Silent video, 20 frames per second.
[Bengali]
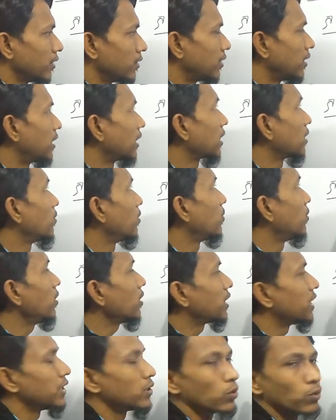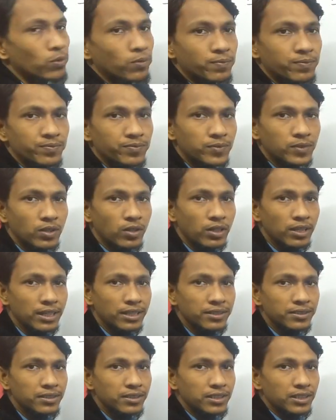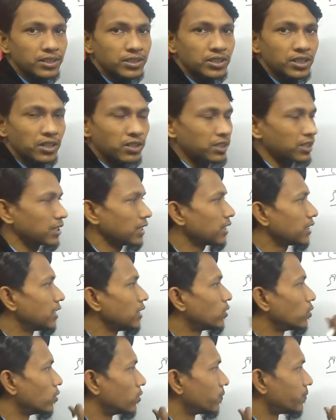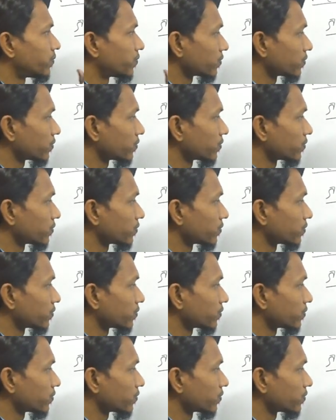সেটাকে বলবো কিটন ওকে সেটা হচ্ছে কি কিটন